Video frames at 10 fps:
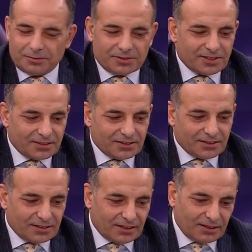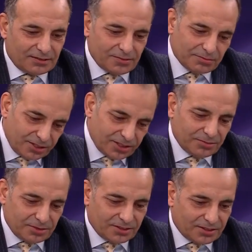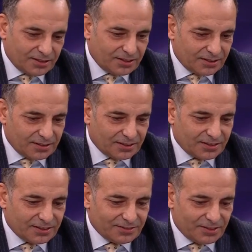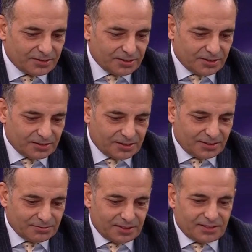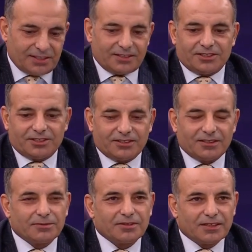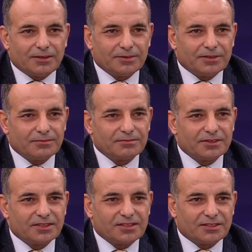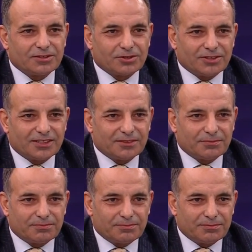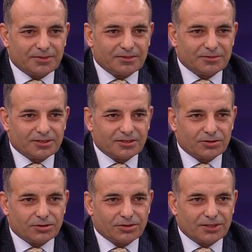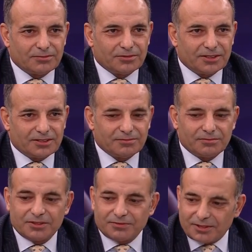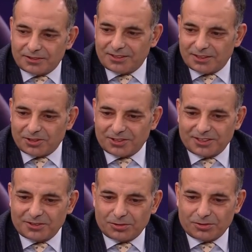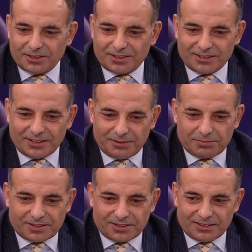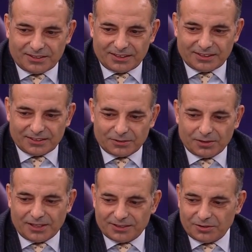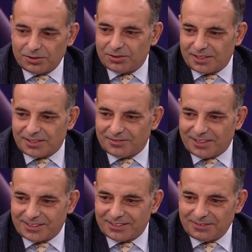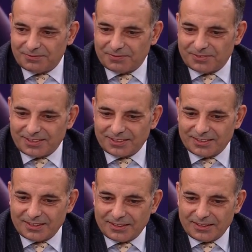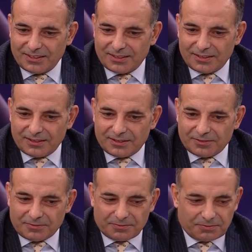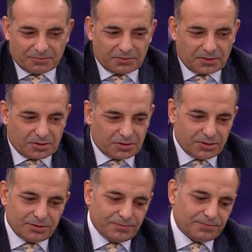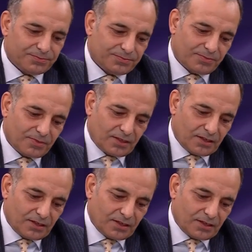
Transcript: Tabii senin başka bir e, yakınlığın var ve evet. senin meslektaşın tabii ama bir gazeteci olarak benim için de çok önemli bir isim. Bir vatandaş olarak Türklerin hepsinin e, kulağında onun sesi vardı. Ben çok şanslıyım. Ondan eğitim almak, ondan işi öğrenmek. Doğru.